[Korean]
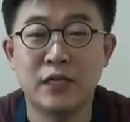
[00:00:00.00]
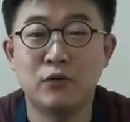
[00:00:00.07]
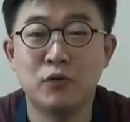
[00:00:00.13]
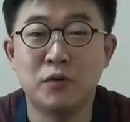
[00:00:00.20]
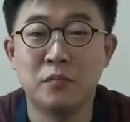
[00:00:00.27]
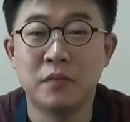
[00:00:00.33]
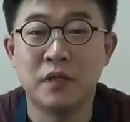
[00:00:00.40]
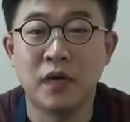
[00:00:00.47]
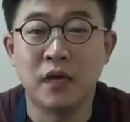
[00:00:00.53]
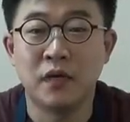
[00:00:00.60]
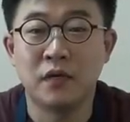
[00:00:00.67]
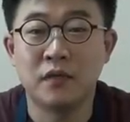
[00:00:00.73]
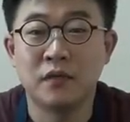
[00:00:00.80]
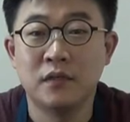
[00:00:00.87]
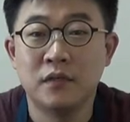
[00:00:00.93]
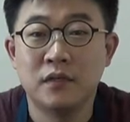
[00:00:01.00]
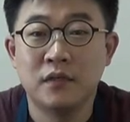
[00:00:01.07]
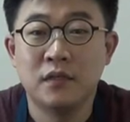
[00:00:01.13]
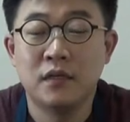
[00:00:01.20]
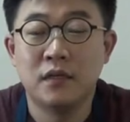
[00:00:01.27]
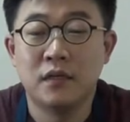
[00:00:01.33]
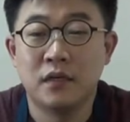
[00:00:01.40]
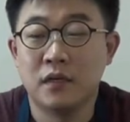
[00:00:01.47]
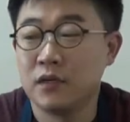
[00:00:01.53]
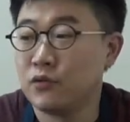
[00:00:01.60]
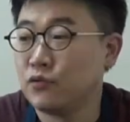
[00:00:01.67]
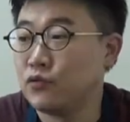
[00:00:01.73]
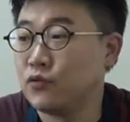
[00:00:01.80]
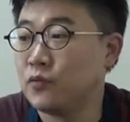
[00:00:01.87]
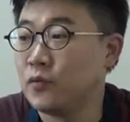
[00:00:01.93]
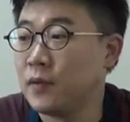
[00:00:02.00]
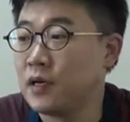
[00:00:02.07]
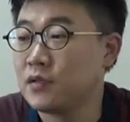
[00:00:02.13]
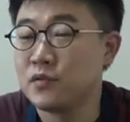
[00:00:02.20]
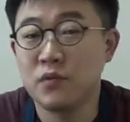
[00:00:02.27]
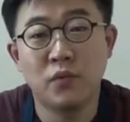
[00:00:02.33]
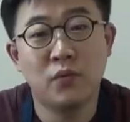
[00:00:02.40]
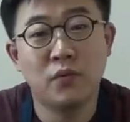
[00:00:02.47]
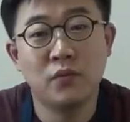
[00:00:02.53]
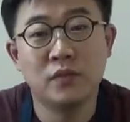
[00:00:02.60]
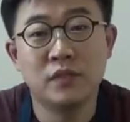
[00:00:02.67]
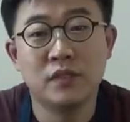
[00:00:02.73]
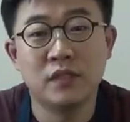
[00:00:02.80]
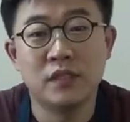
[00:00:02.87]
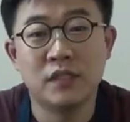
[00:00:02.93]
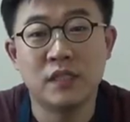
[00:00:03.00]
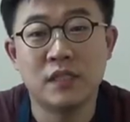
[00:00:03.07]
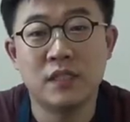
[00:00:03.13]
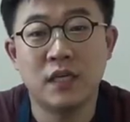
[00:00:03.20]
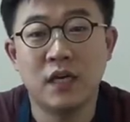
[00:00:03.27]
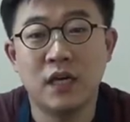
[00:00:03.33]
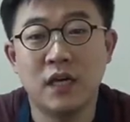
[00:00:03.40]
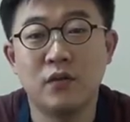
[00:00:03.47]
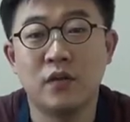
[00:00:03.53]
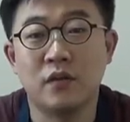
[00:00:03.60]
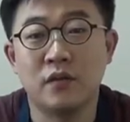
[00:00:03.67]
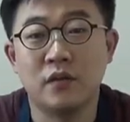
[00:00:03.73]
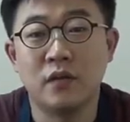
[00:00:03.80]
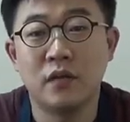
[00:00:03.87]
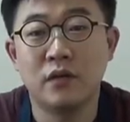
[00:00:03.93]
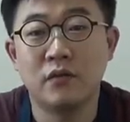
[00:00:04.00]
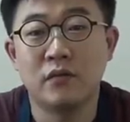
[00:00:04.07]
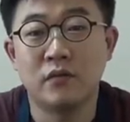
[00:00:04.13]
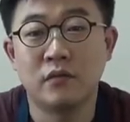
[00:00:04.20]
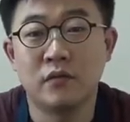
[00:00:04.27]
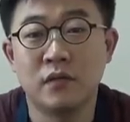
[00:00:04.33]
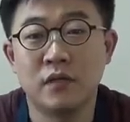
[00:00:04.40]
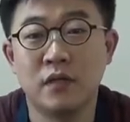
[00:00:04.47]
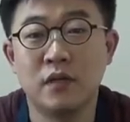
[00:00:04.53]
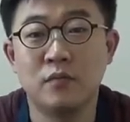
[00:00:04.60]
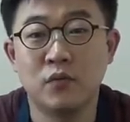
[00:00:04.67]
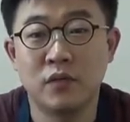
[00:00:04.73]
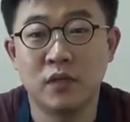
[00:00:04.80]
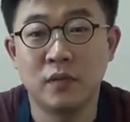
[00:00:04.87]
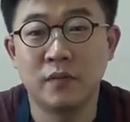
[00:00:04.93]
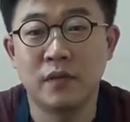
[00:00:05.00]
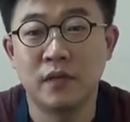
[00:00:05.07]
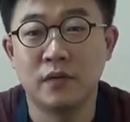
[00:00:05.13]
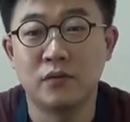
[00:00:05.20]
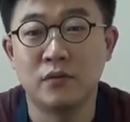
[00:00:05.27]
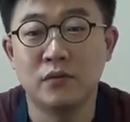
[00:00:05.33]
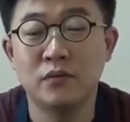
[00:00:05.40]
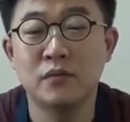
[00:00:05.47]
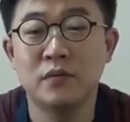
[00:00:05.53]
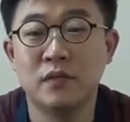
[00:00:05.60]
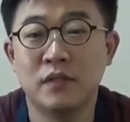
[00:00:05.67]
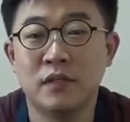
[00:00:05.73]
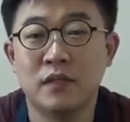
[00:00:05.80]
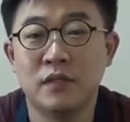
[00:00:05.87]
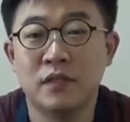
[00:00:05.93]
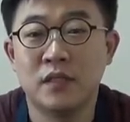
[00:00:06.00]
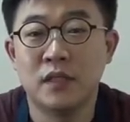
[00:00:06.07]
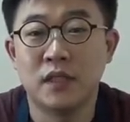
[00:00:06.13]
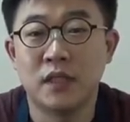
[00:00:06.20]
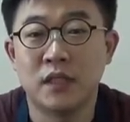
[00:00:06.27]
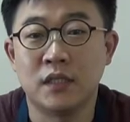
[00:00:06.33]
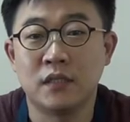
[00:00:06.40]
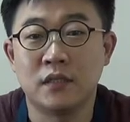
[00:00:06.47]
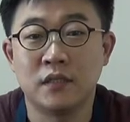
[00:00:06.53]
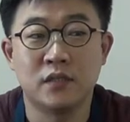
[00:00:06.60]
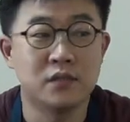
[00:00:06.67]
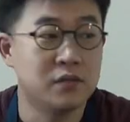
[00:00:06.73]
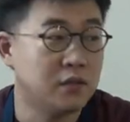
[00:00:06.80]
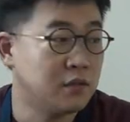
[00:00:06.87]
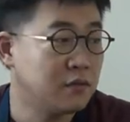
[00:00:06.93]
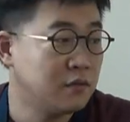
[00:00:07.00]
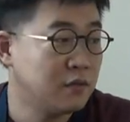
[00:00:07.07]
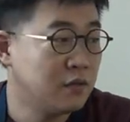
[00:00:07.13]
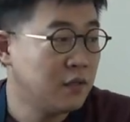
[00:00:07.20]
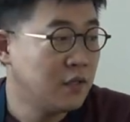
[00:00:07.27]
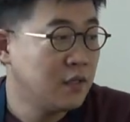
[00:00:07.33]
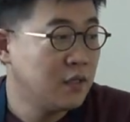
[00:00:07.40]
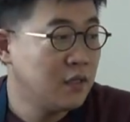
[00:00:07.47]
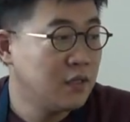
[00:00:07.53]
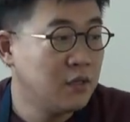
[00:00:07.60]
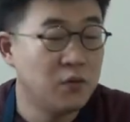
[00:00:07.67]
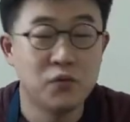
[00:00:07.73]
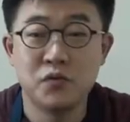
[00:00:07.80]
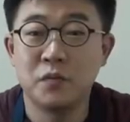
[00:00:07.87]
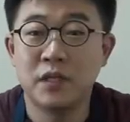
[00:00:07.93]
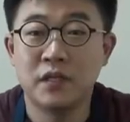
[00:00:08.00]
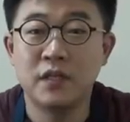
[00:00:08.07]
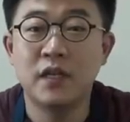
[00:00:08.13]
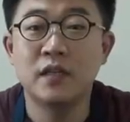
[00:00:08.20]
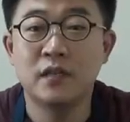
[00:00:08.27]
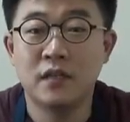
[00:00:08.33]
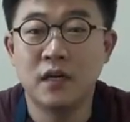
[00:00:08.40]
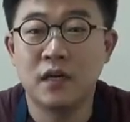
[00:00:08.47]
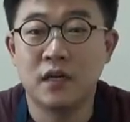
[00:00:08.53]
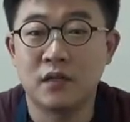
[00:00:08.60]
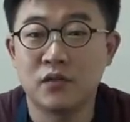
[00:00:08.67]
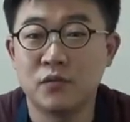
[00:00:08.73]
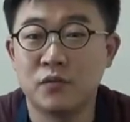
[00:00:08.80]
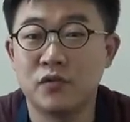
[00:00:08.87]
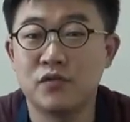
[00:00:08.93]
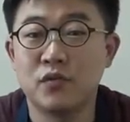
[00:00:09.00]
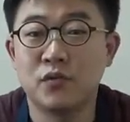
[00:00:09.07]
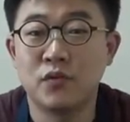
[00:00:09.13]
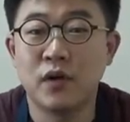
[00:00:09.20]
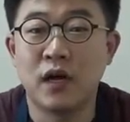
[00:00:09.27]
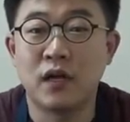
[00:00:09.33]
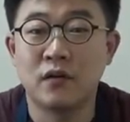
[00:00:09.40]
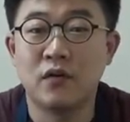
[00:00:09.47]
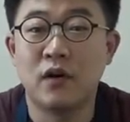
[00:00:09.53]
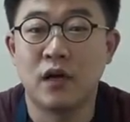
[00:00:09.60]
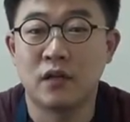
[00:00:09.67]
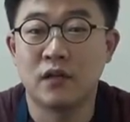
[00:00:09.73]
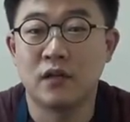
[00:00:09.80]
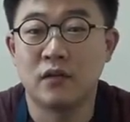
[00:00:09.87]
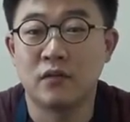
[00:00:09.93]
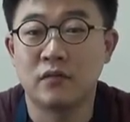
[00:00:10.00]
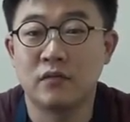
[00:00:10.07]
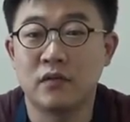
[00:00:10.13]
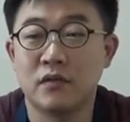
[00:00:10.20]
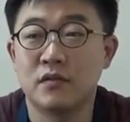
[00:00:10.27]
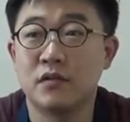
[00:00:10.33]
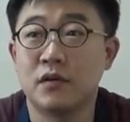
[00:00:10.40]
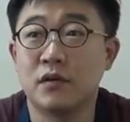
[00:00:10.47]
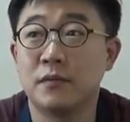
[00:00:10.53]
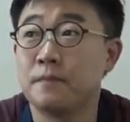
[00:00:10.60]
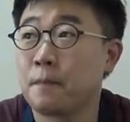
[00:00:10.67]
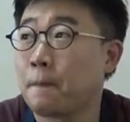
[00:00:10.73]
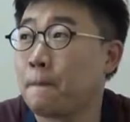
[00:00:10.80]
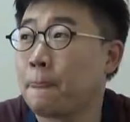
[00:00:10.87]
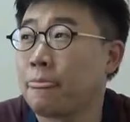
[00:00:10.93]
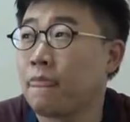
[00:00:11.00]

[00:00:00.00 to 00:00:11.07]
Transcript: 이창욱입니다 아, 유튜브 방송을 이제 시작하게 됐는데요. 크리모TV라고. 예, 그래서 요즘에 트렌드가 좀 그쪽으로 가는 것 같아요. 그래서,